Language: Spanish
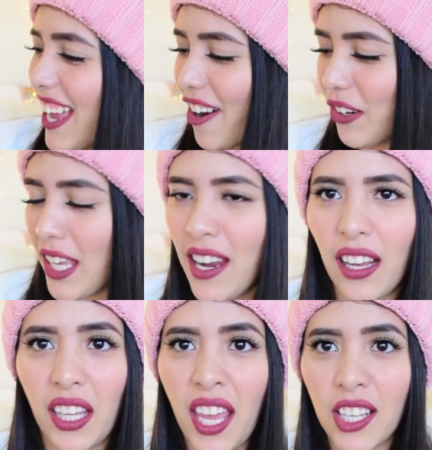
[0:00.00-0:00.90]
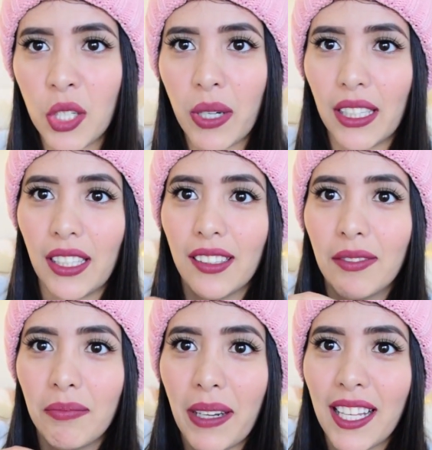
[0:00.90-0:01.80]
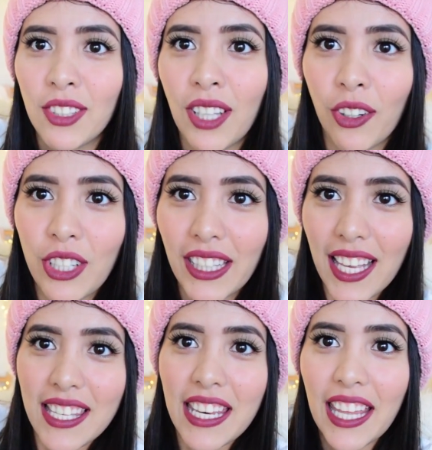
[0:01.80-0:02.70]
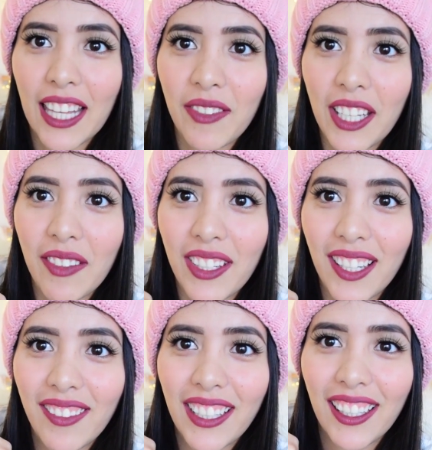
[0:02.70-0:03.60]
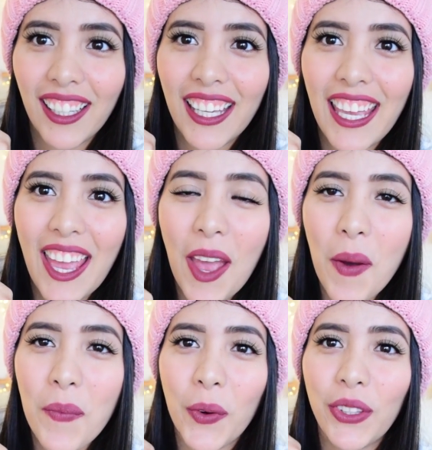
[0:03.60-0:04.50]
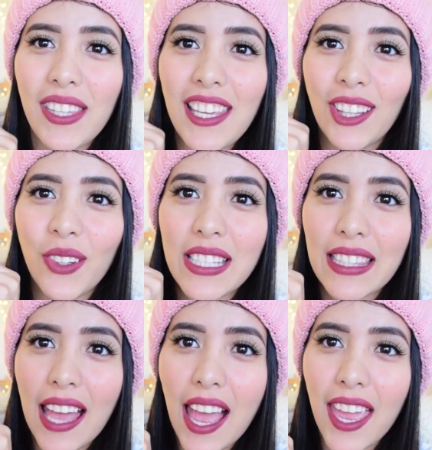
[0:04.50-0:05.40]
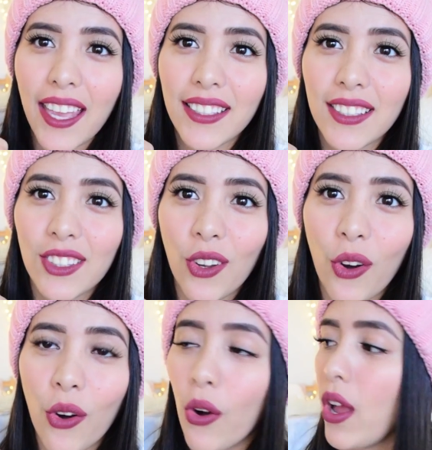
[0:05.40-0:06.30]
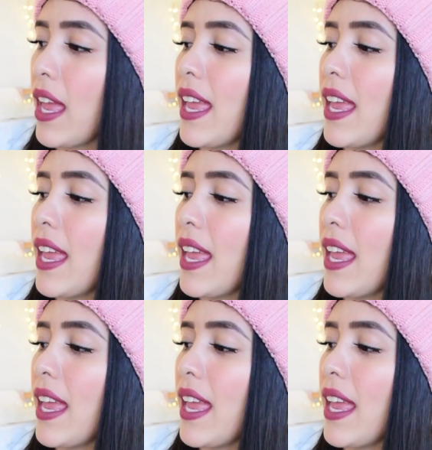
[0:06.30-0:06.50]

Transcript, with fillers: Ahora ustedes dirán, ¿qué es eso, Vane? Parece una colita de sirena, miren, miren, miren. Qué bonito está esto.